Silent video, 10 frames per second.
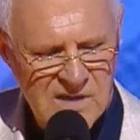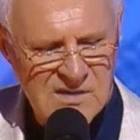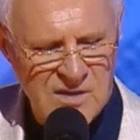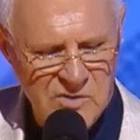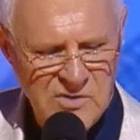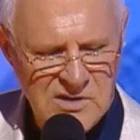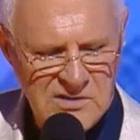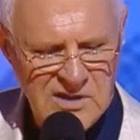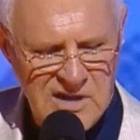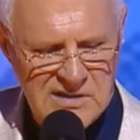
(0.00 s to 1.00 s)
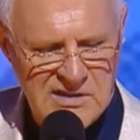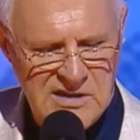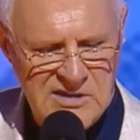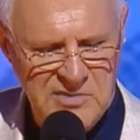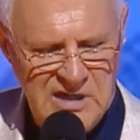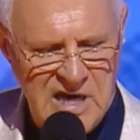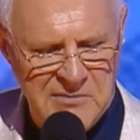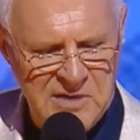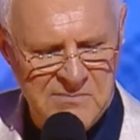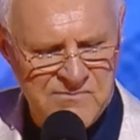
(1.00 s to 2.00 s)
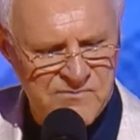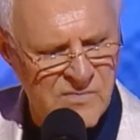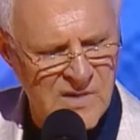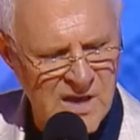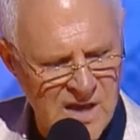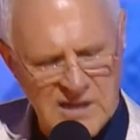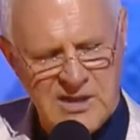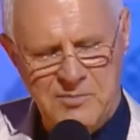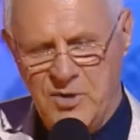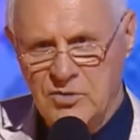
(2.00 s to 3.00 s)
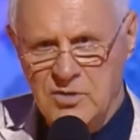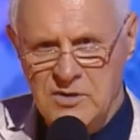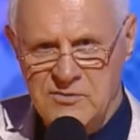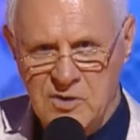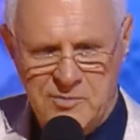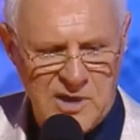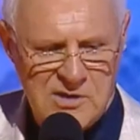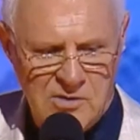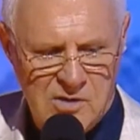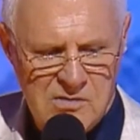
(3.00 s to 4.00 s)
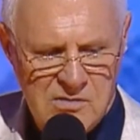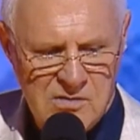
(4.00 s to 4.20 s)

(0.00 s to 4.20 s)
Замучился я с ячменями. А ты плюнул, и все прошло.